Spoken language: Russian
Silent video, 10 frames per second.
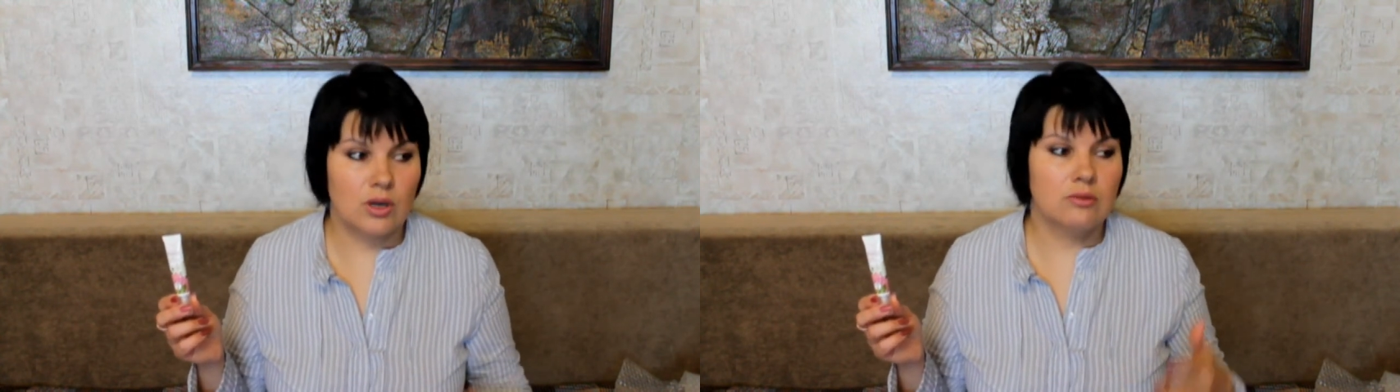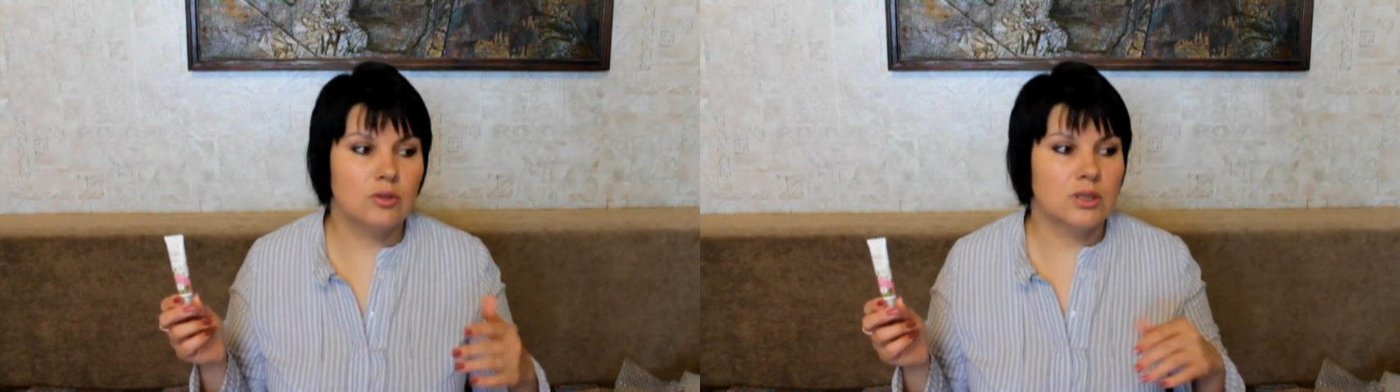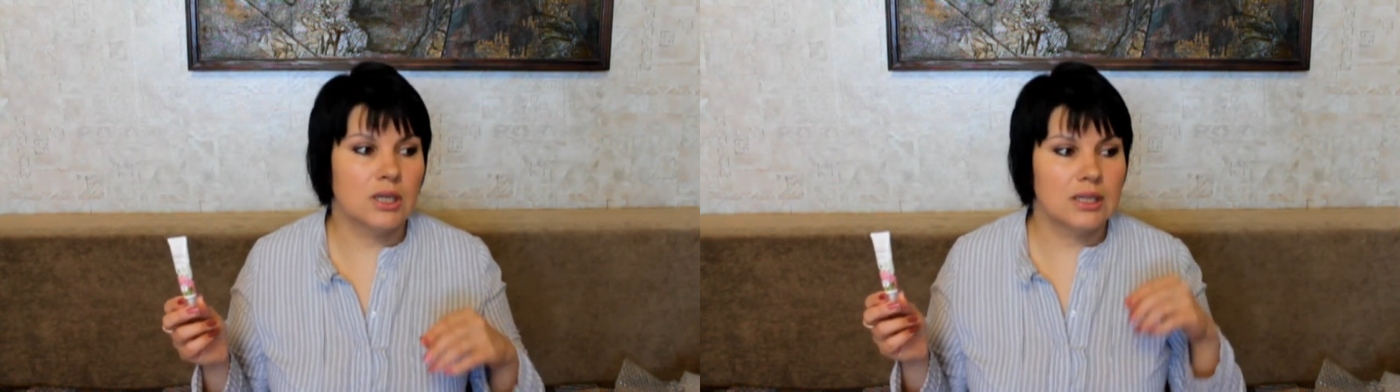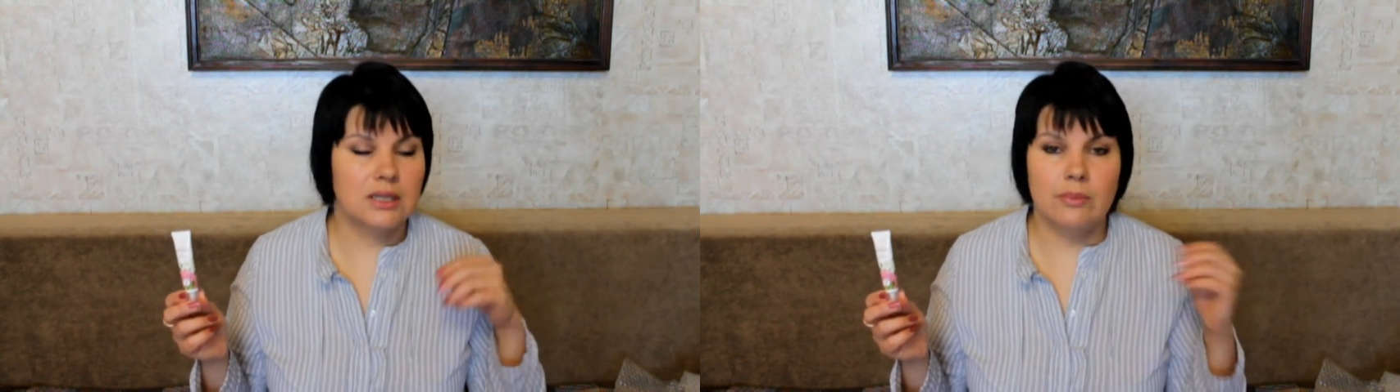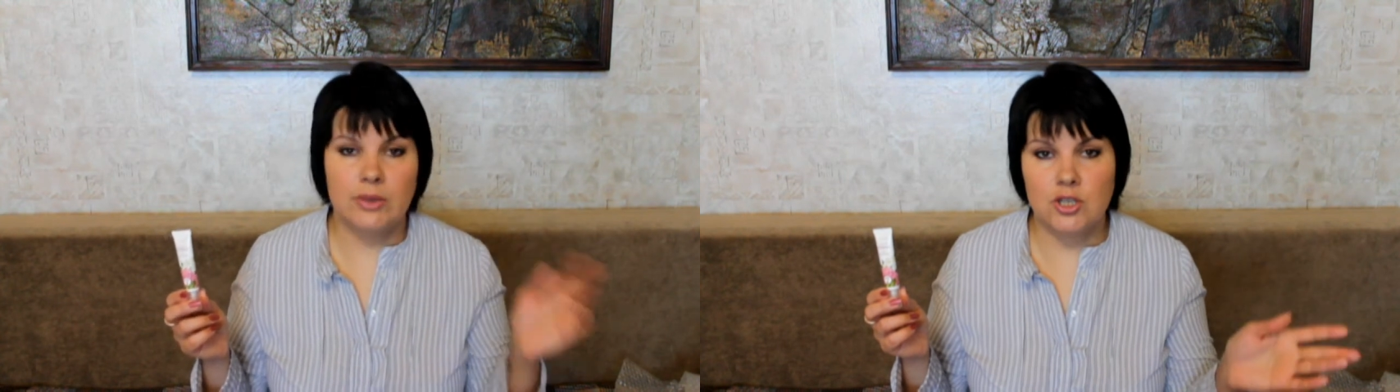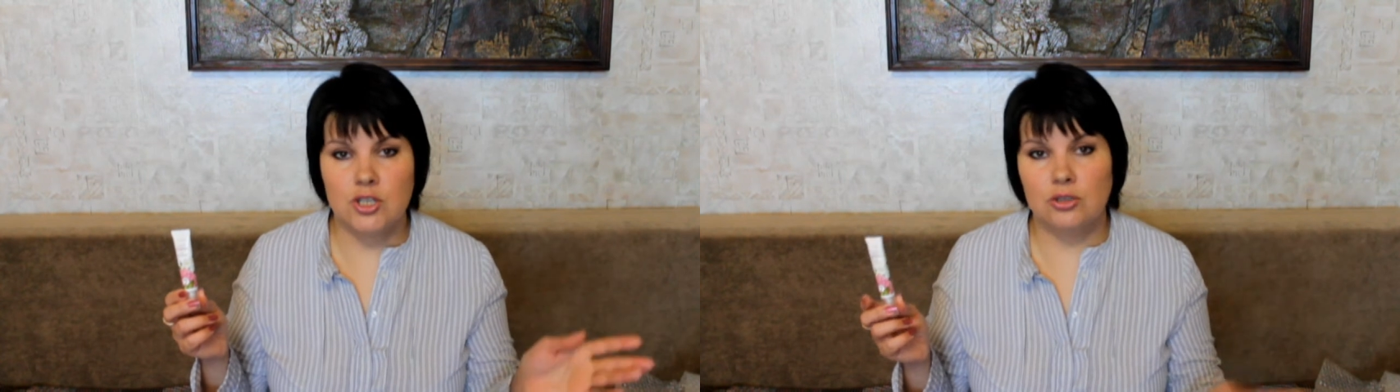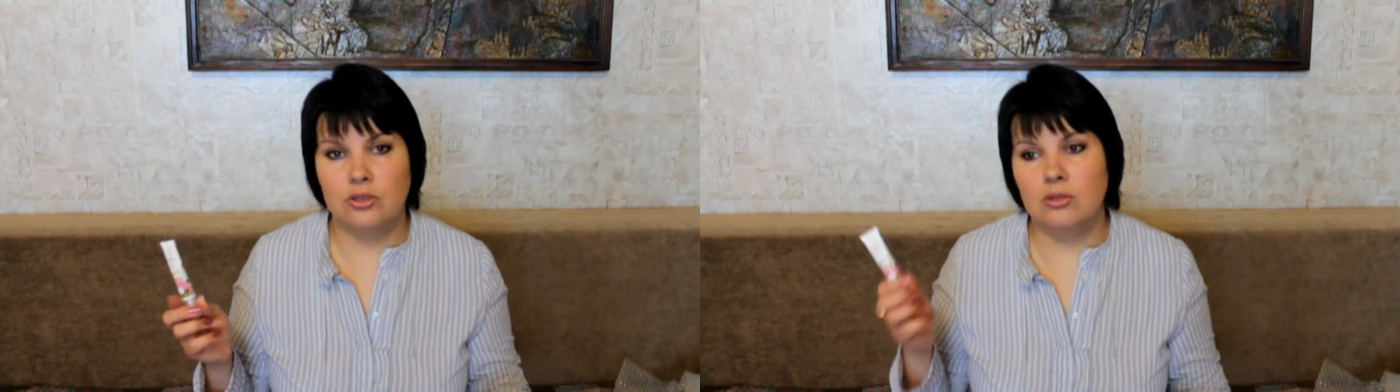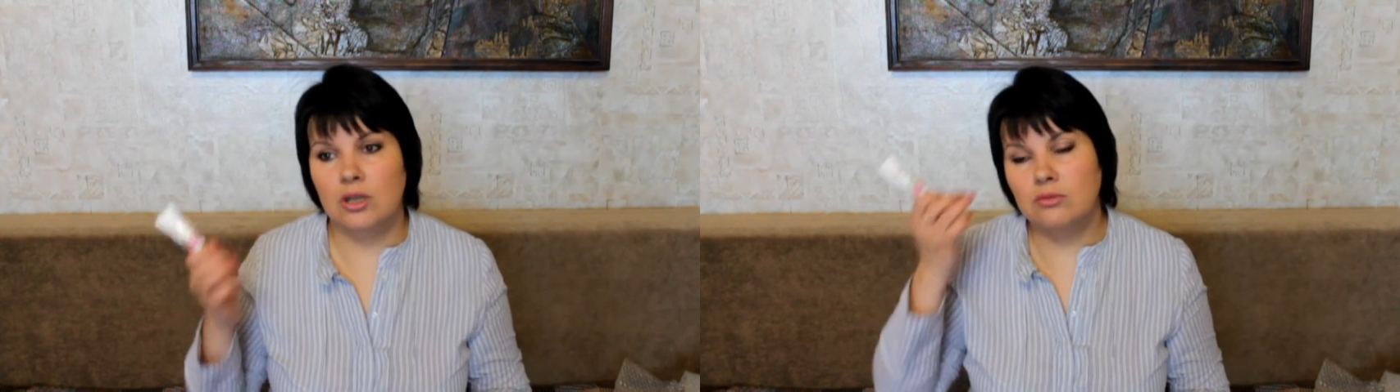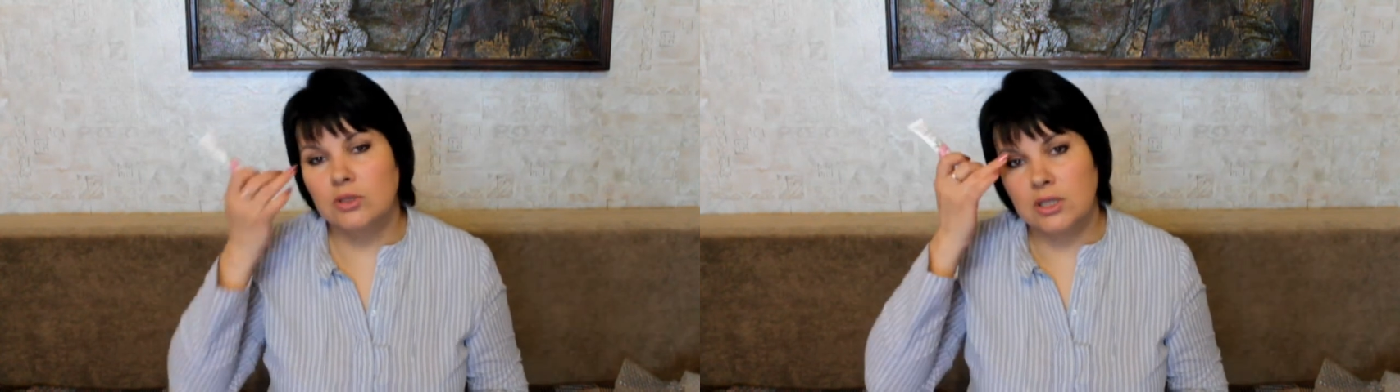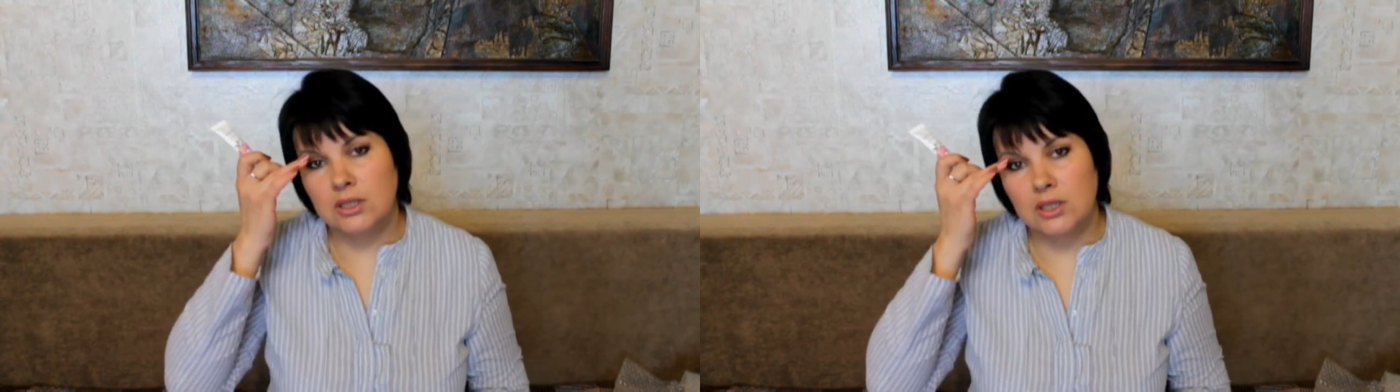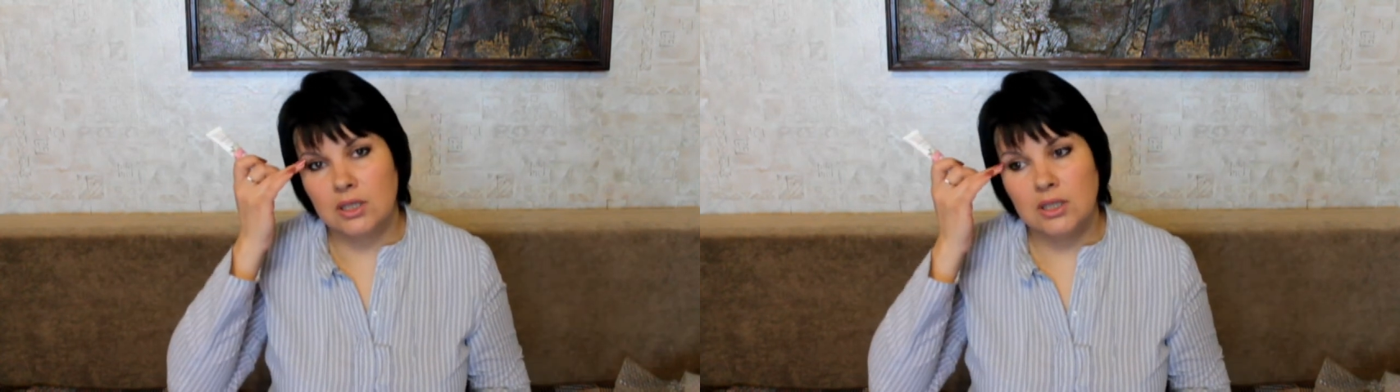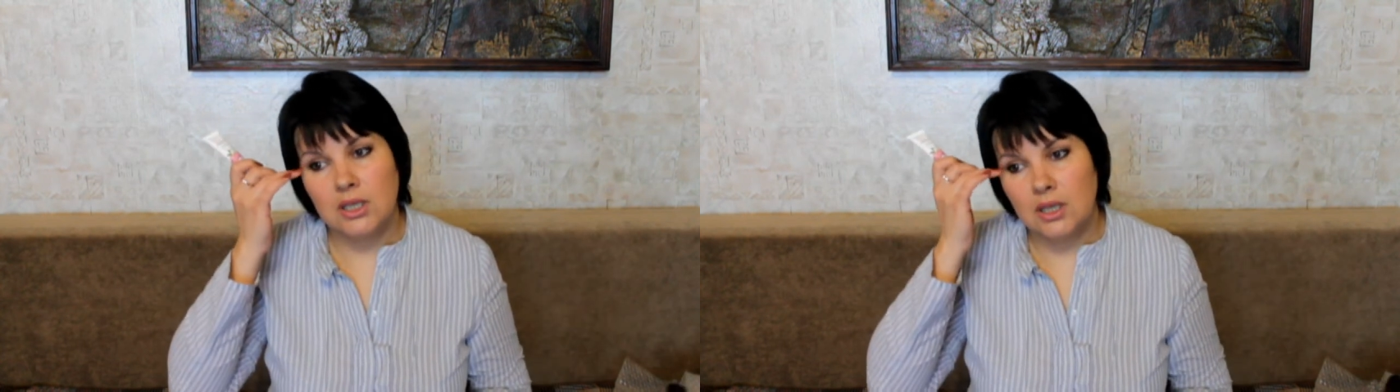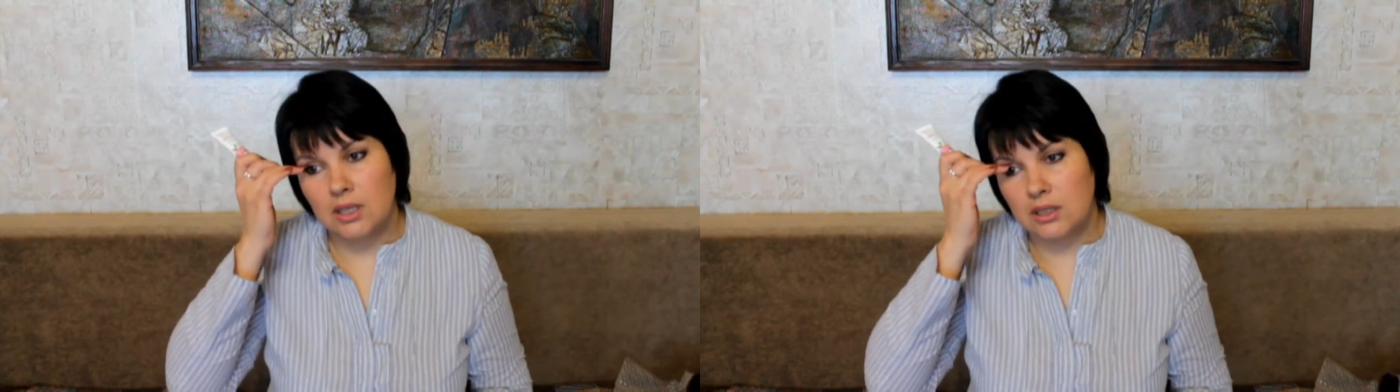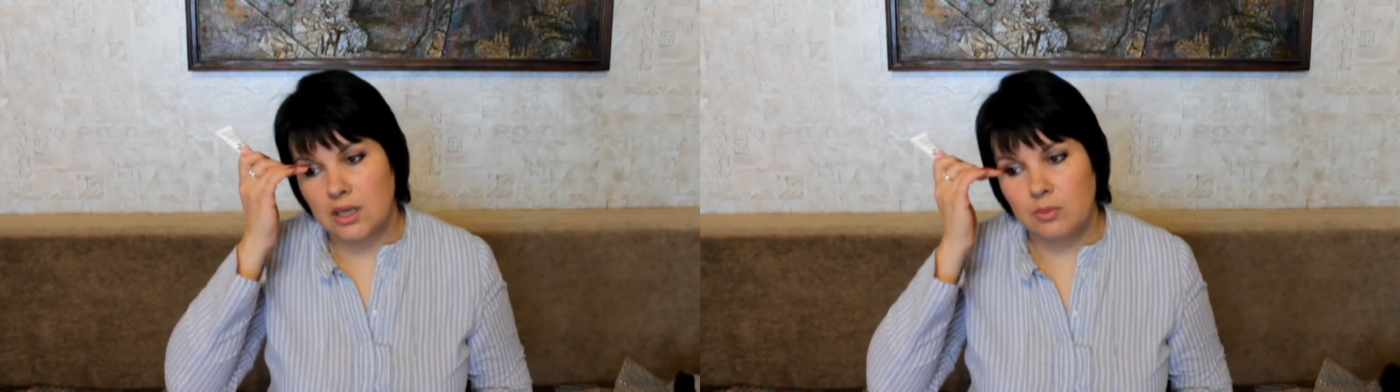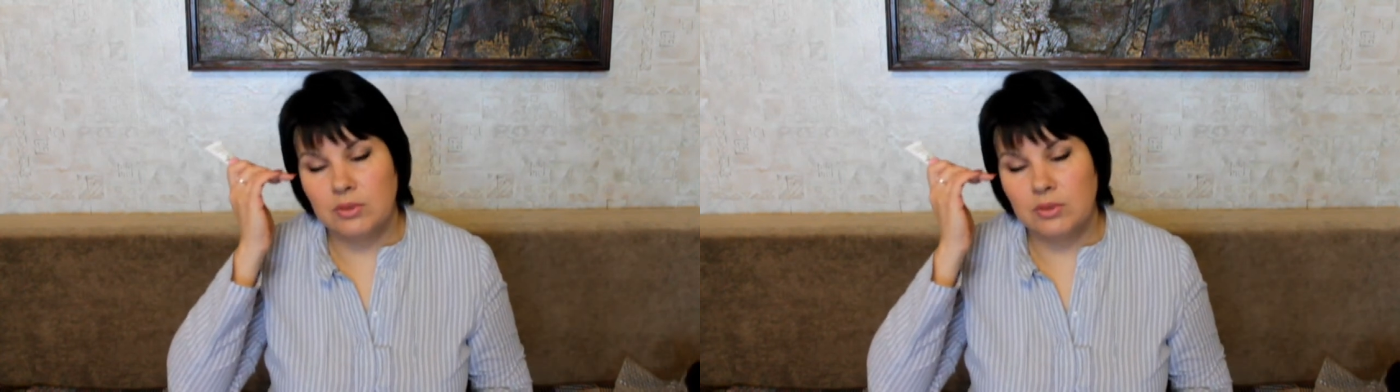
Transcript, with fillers: У кого-то это морщинки, у кого-то это а,